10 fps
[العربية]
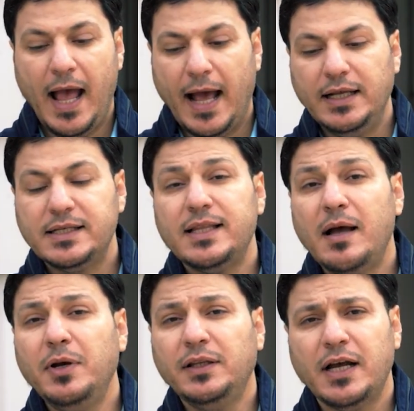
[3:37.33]

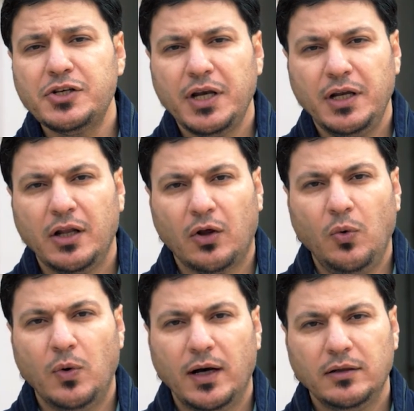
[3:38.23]
الاسلام احتاج الى
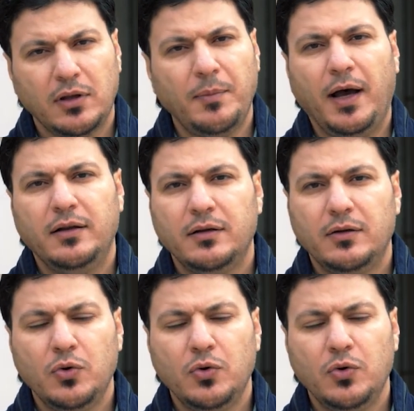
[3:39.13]
القوه طبعا